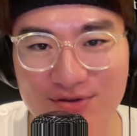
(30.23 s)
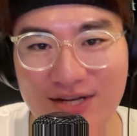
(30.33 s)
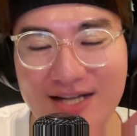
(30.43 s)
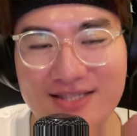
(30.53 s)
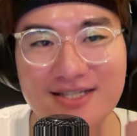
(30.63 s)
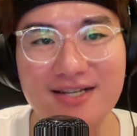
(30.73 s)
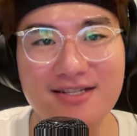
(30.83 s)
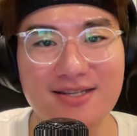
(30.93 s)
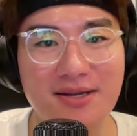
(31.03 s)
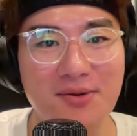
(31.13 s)
感じなん
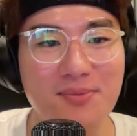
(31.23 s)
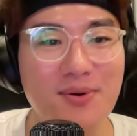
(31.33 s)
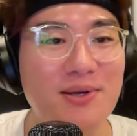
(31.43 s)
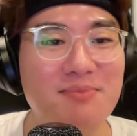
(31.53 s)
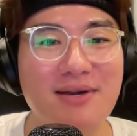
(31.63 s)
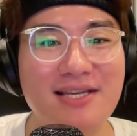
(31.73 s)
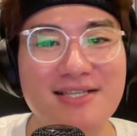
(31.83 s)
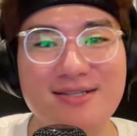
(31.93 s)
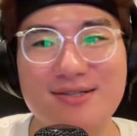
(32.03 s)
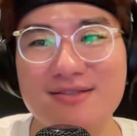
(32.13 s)
ですけれども、まあ、
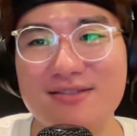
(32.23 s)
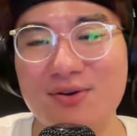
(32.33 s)
岸くん